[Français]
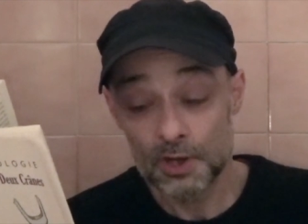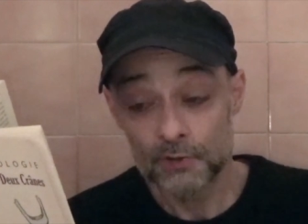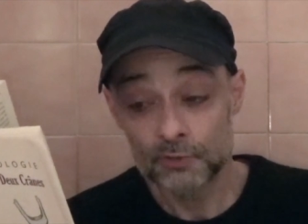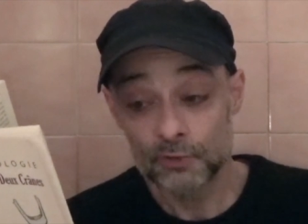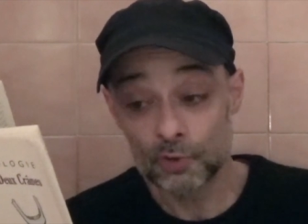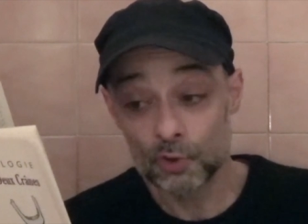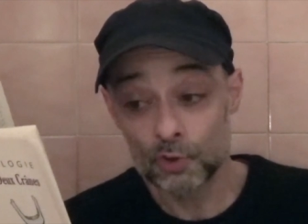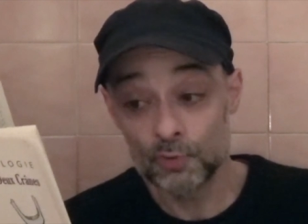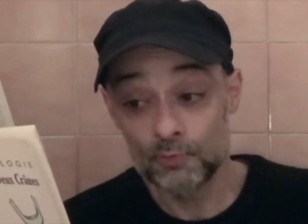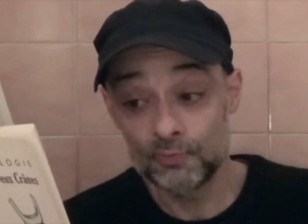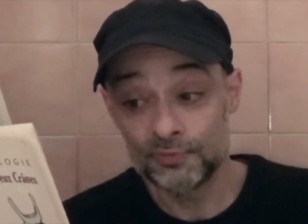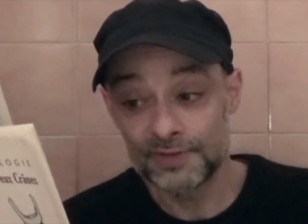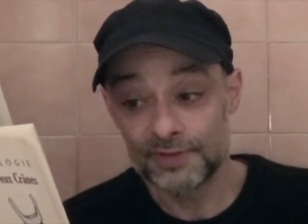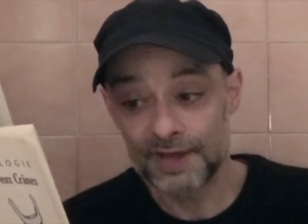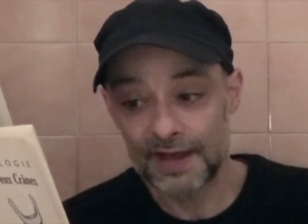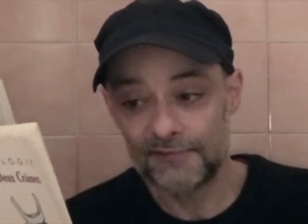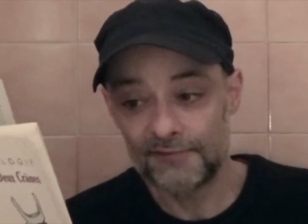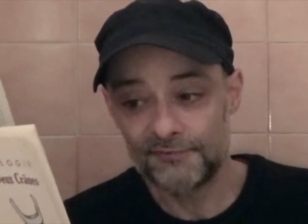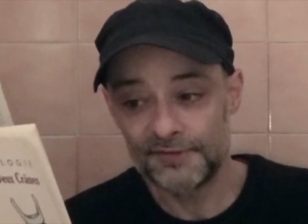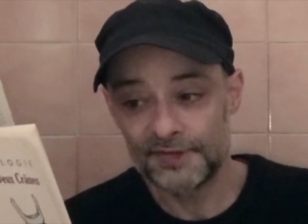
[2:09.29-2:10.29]
dans le but
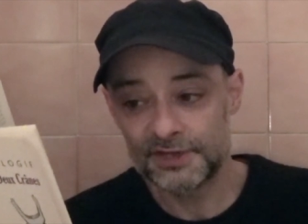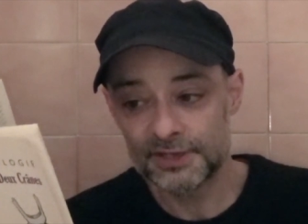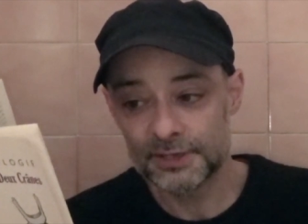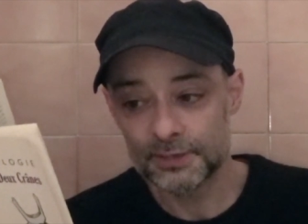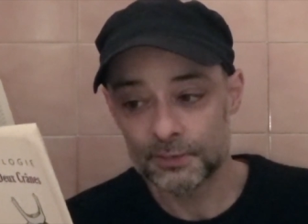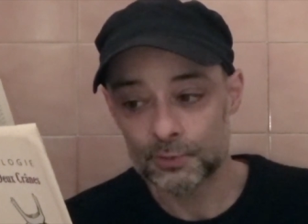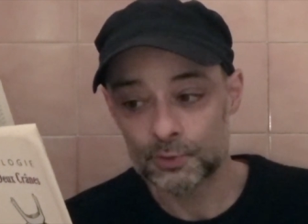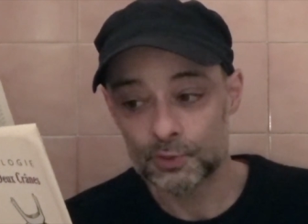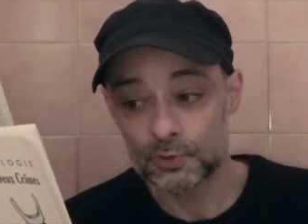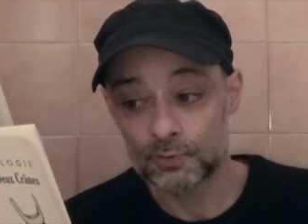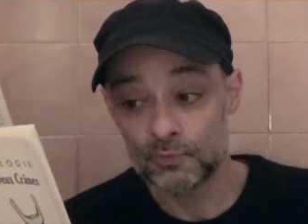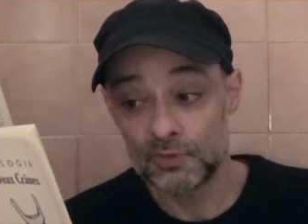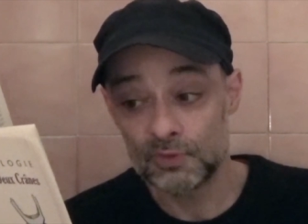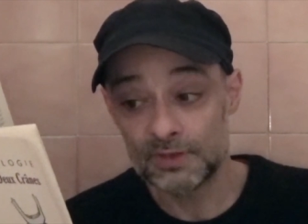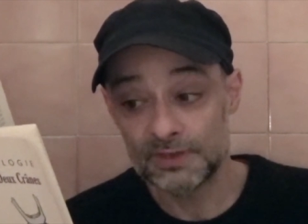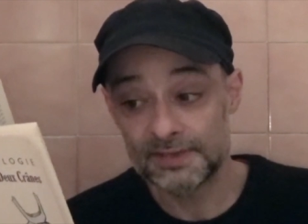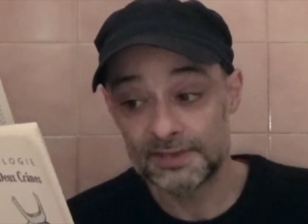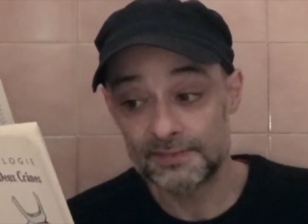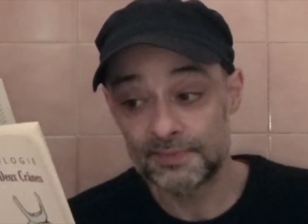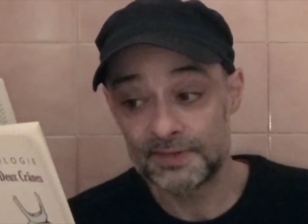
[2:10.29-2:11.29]
affiché de se
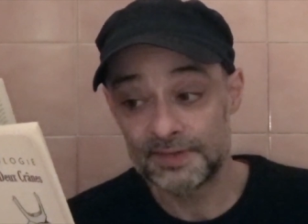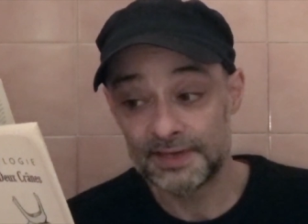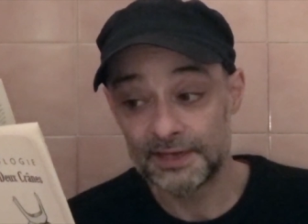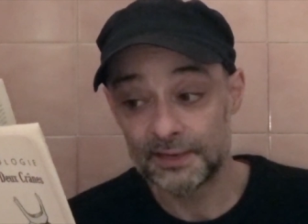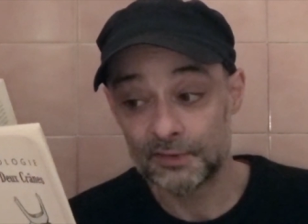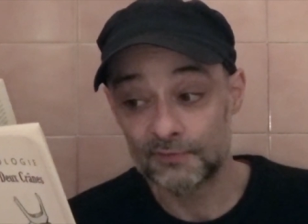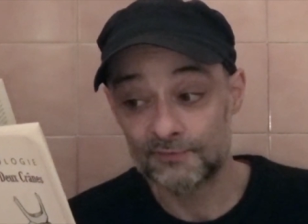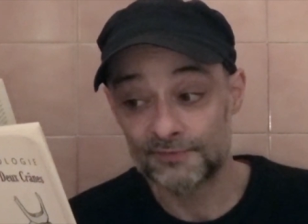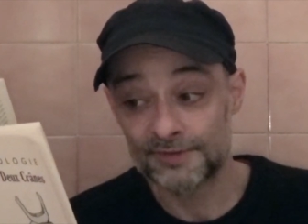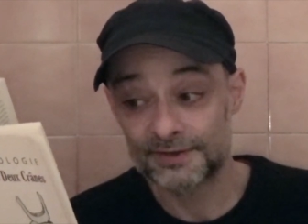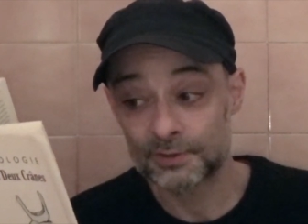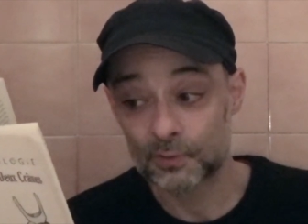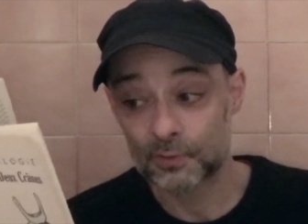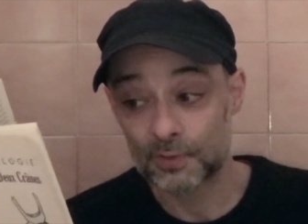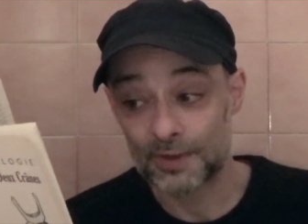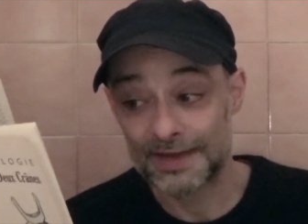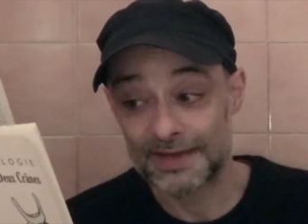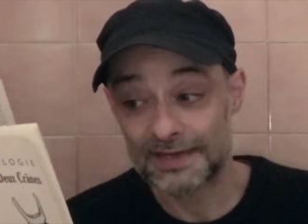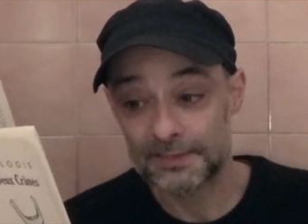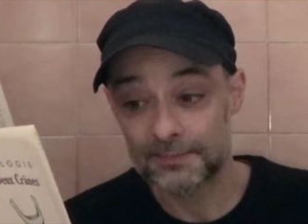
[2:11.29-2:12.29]
multiplier de façon
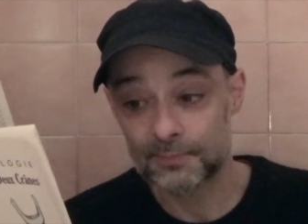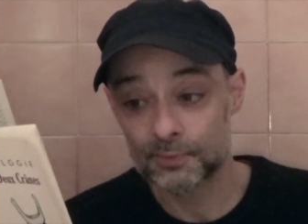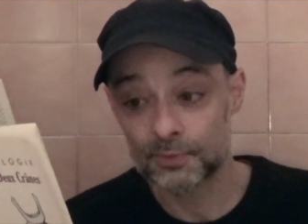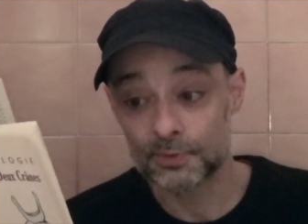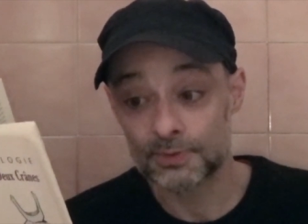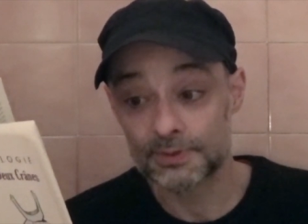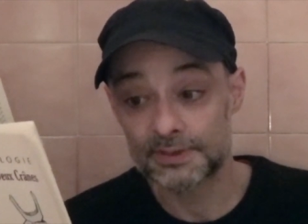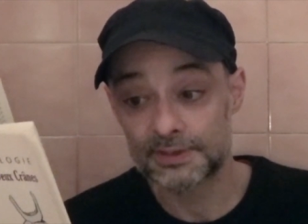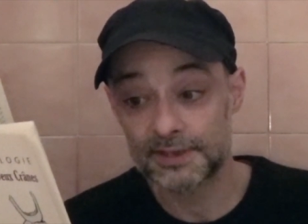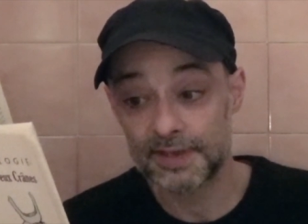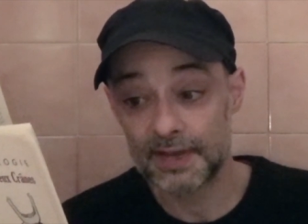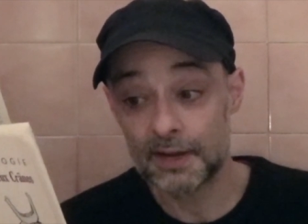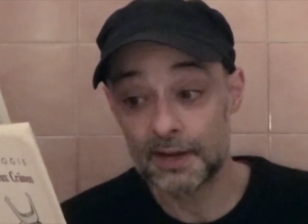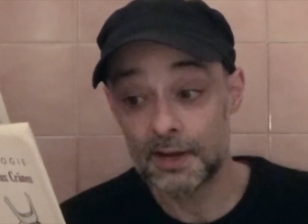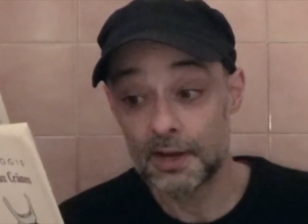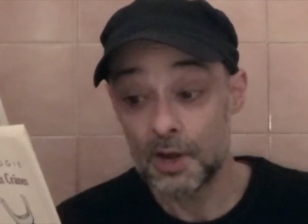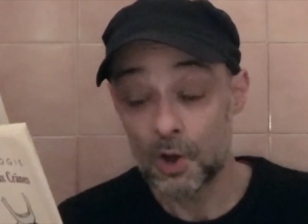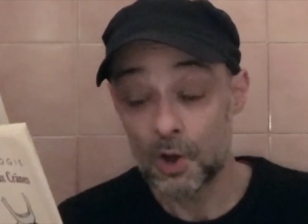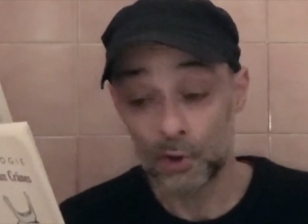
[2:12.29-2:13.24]
exponentielle